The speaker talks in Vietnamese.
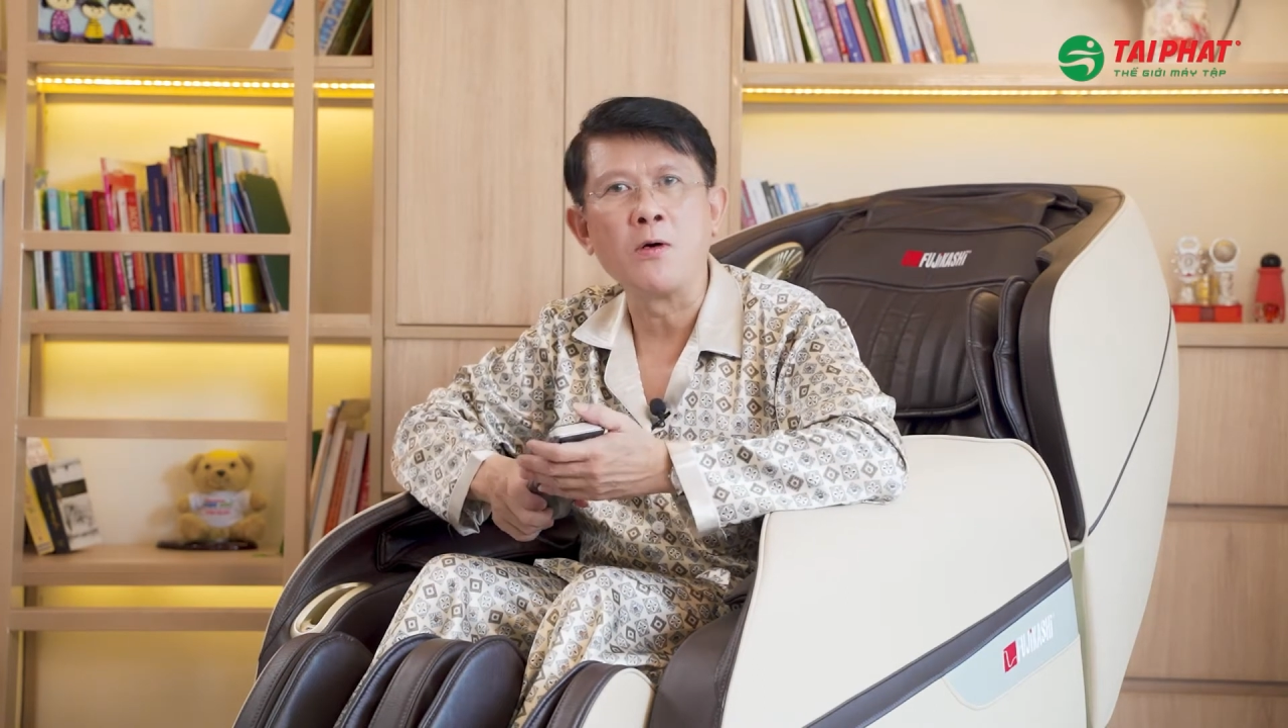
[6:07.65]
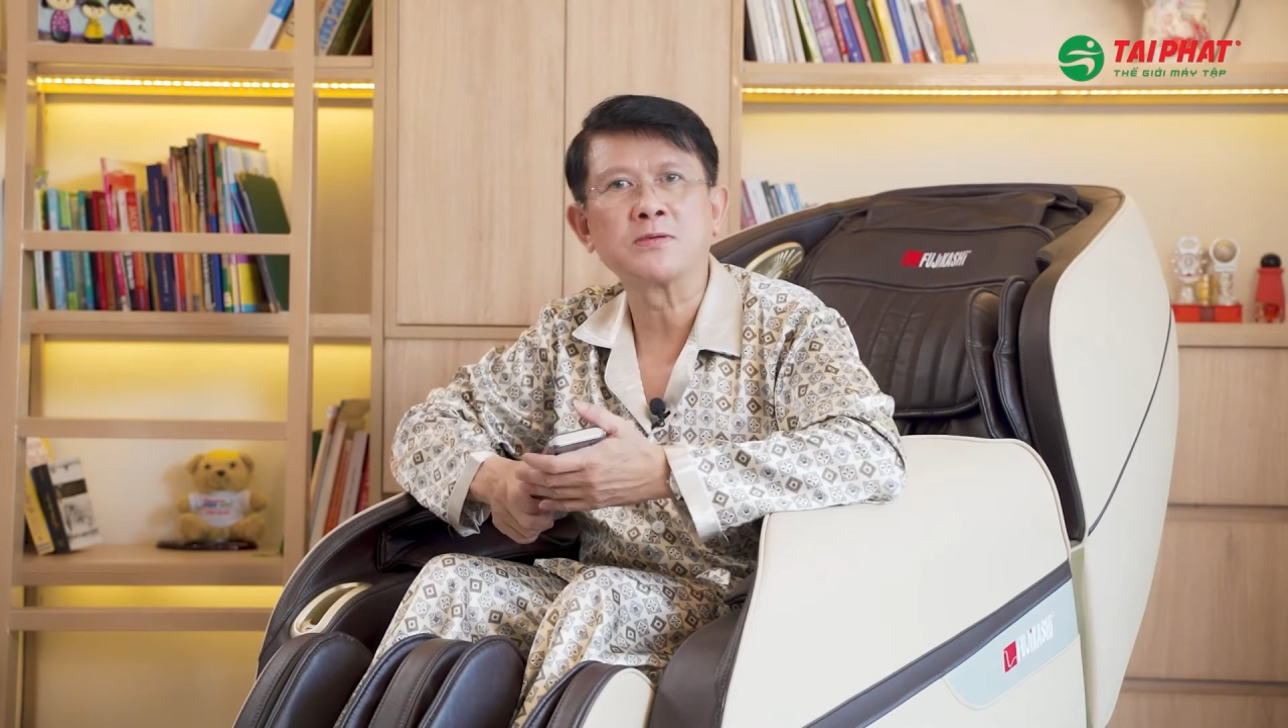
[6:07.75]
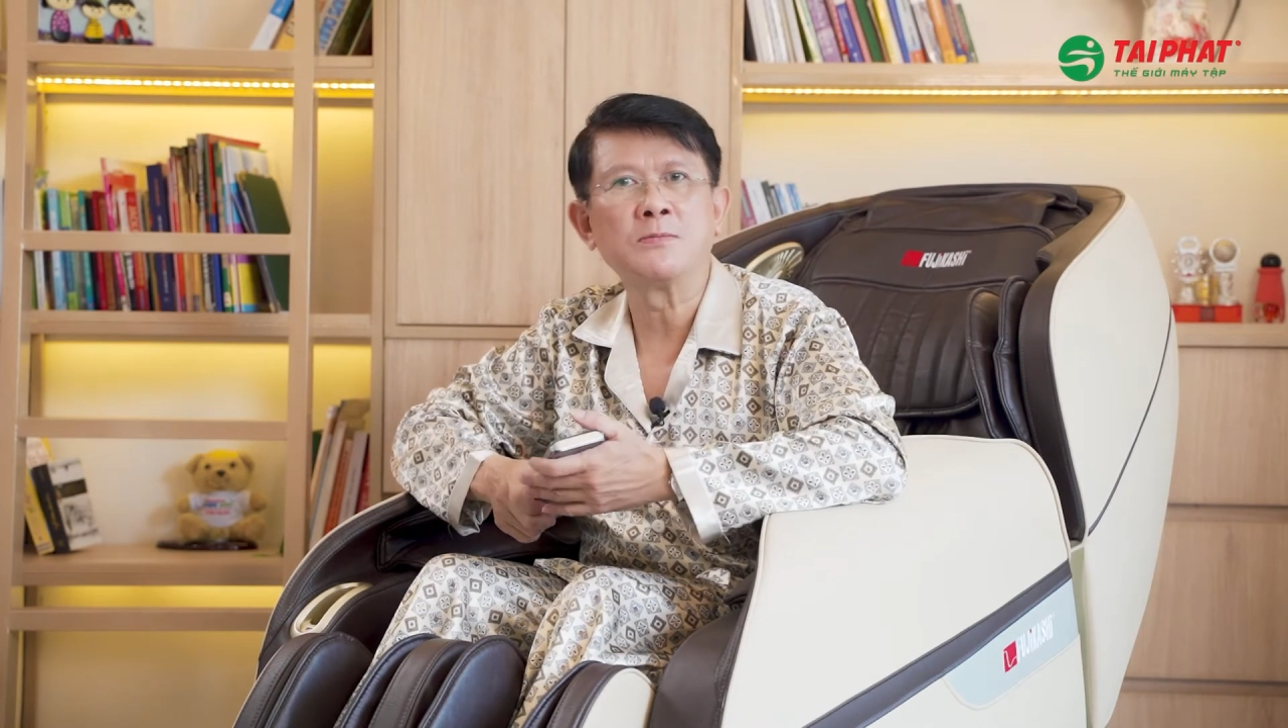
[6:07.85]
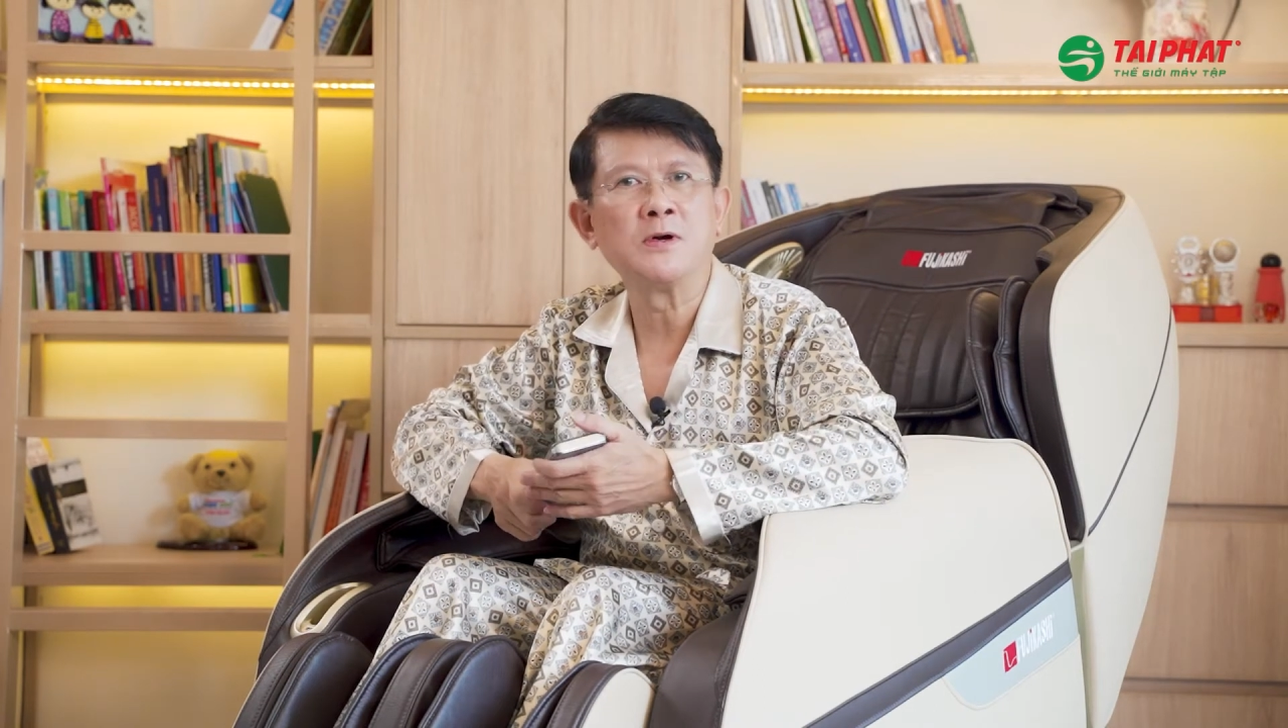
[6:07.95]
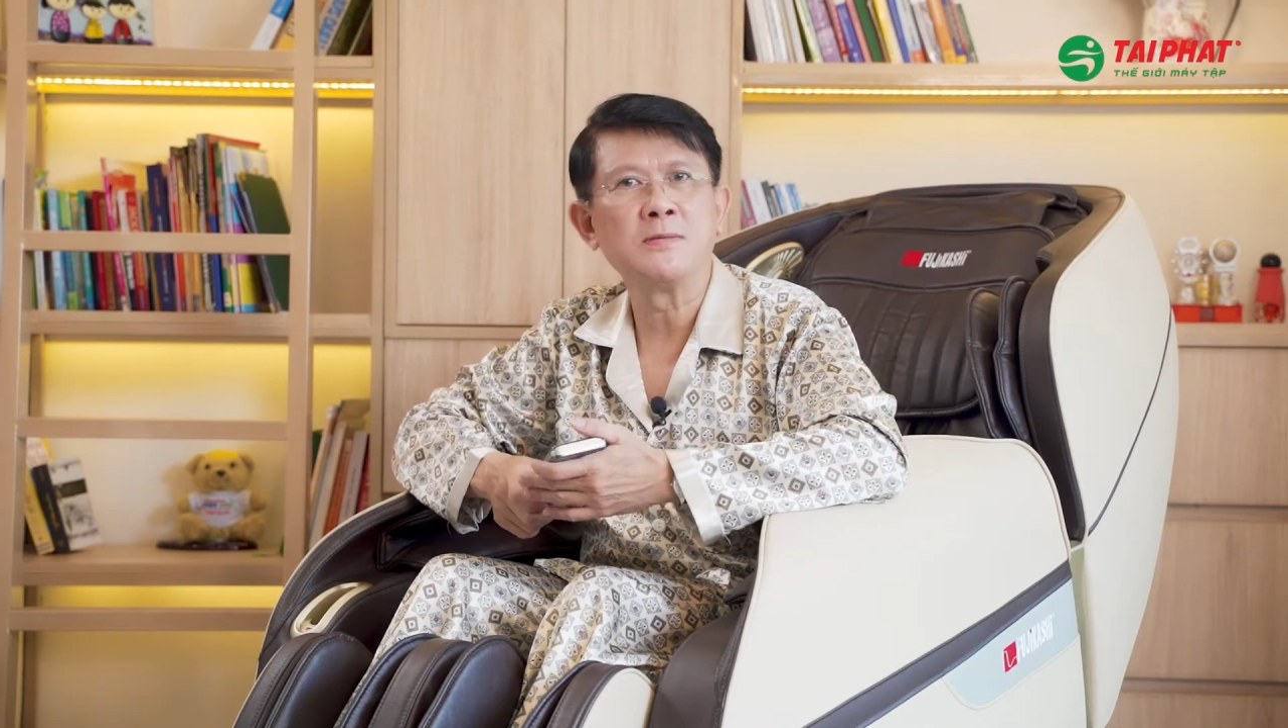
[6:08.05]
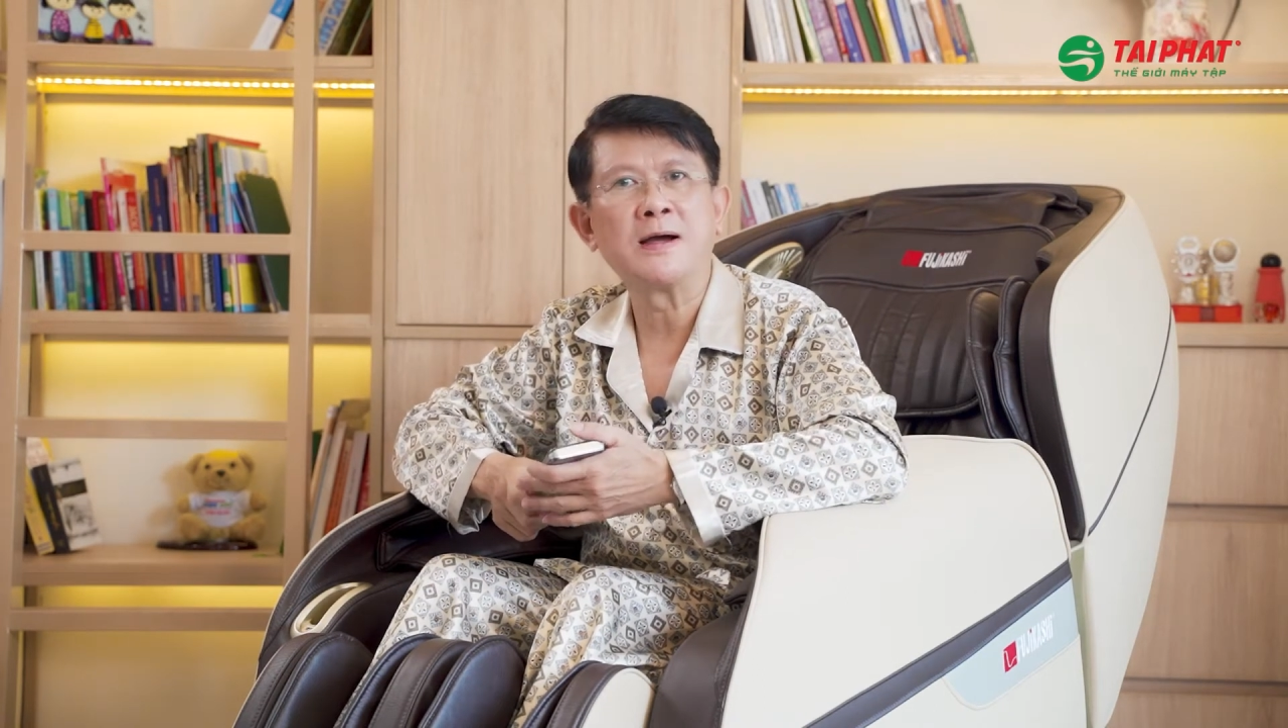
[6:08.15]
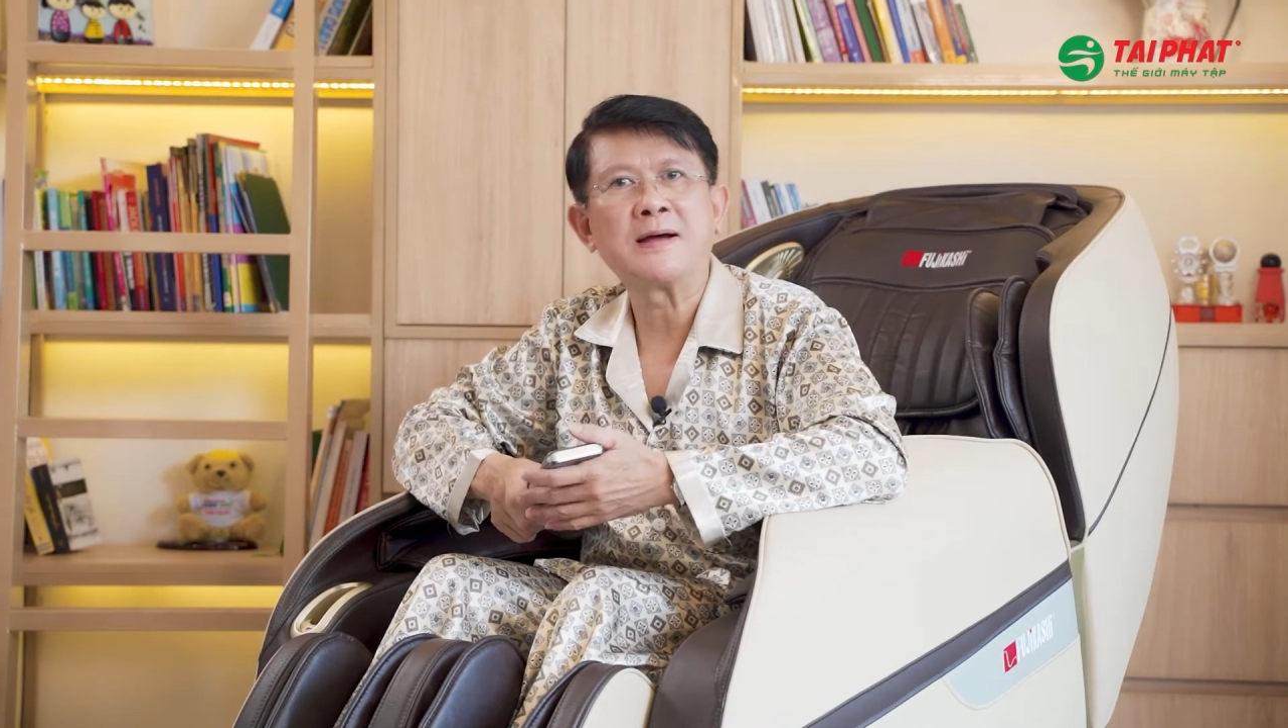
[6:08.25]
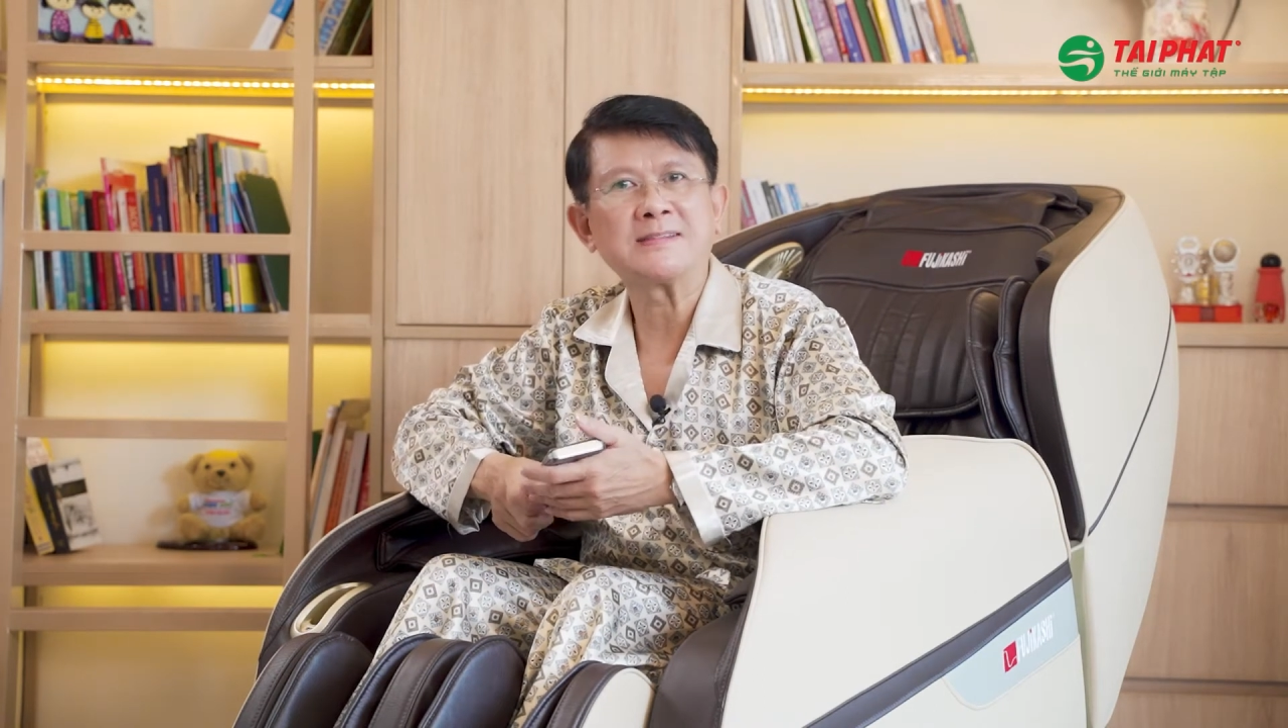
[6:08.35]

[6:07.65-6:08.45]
một trong 10 bài